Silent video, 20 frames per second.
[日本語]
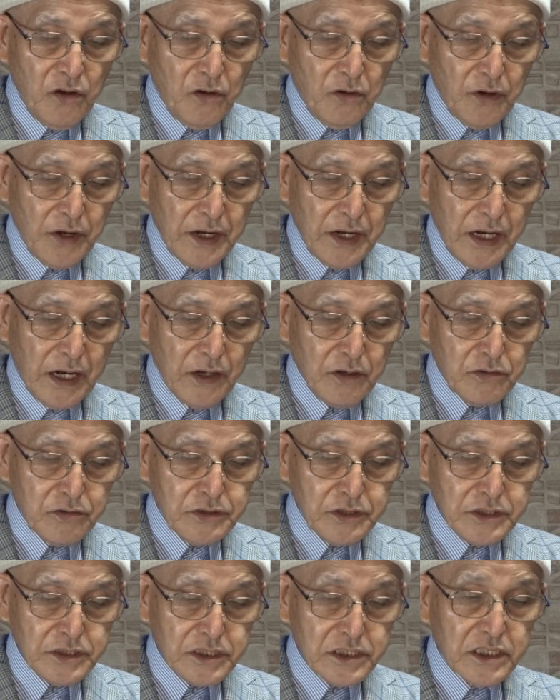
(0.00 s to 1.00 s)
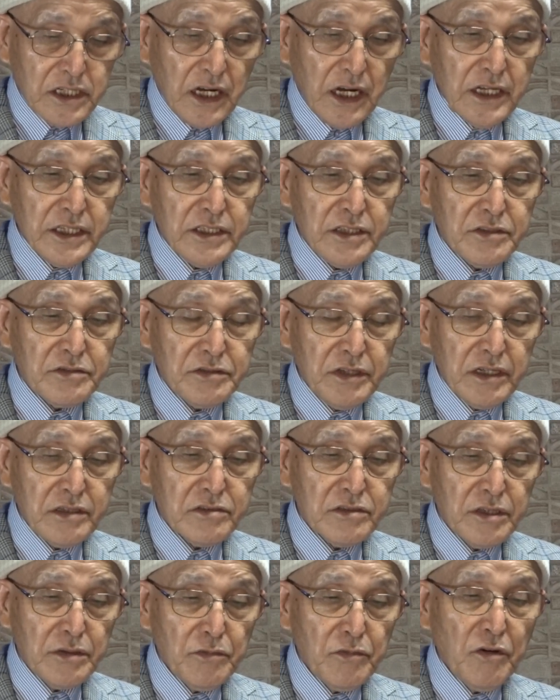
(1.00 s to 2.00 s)
これが6、7回に増え
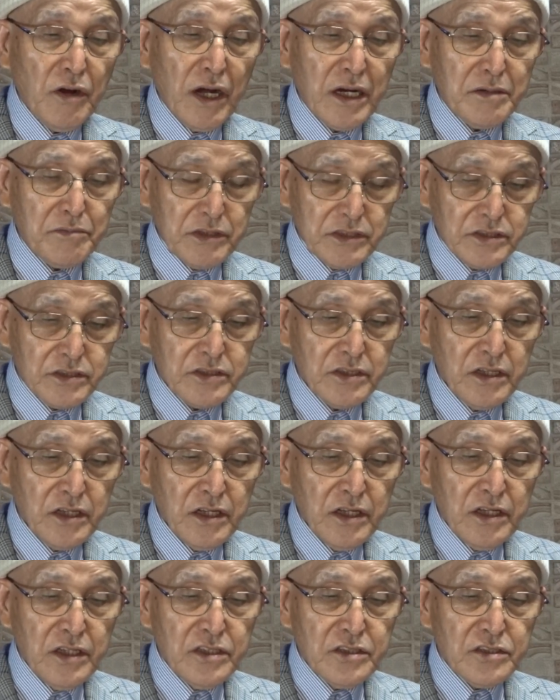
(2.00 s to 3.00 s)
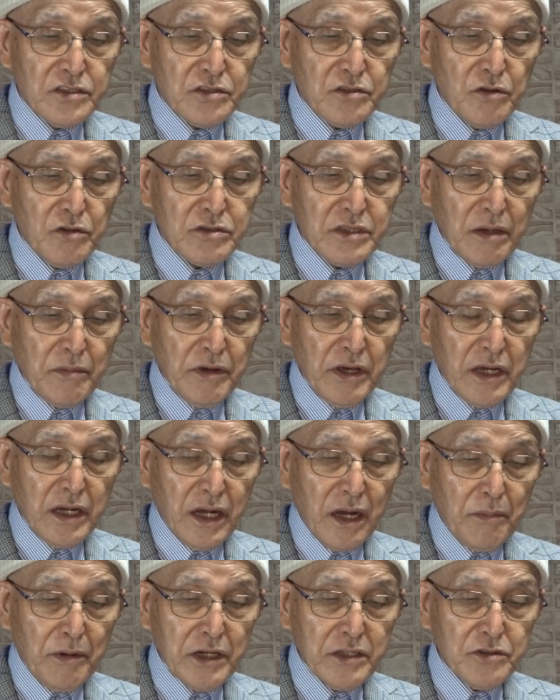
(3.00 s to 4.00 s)
る日もあります。そのため、
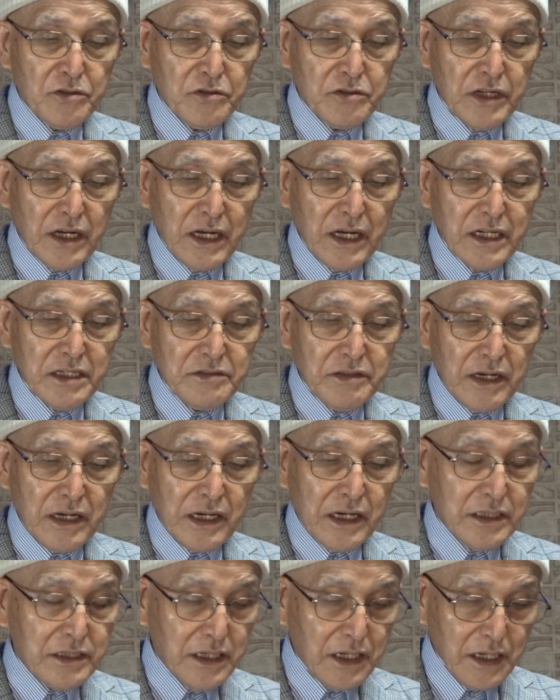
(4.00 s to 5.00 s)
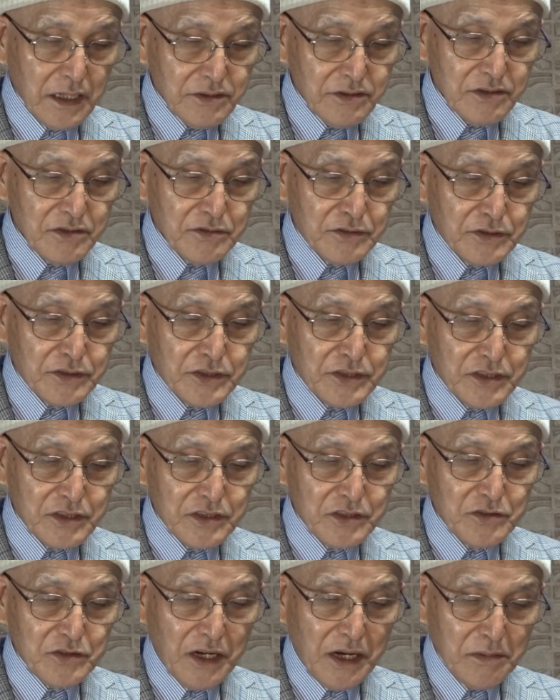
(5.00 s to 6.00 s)
カバンの中には必ず複
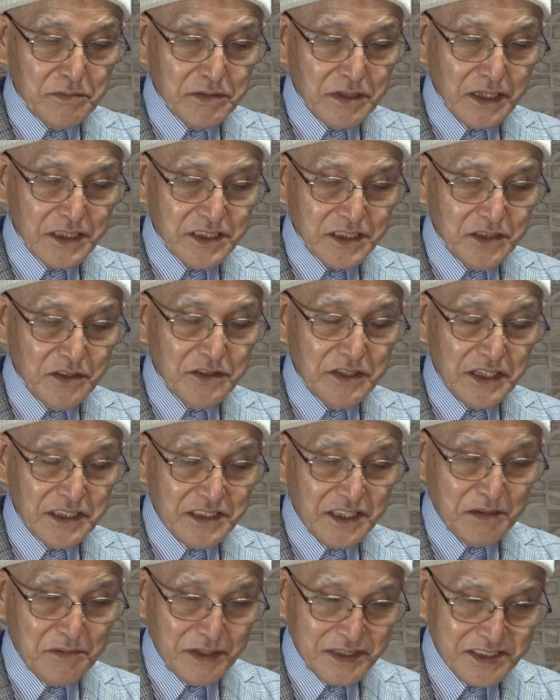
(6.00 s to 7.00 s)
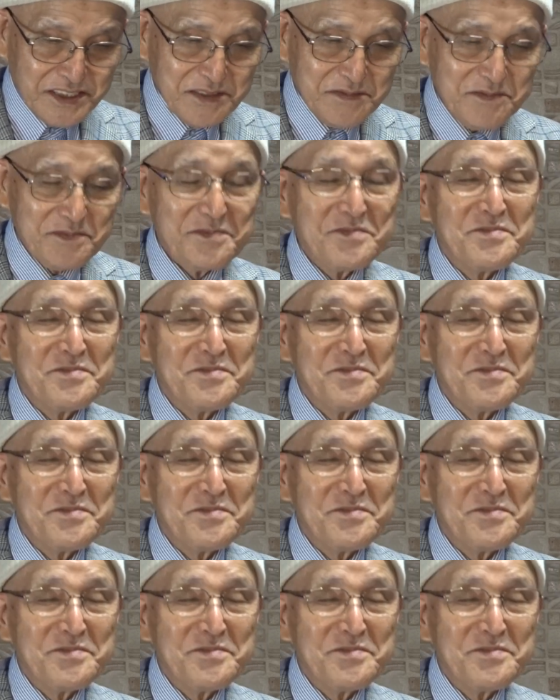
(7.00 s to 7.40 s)
数の歯ブラシを入れています。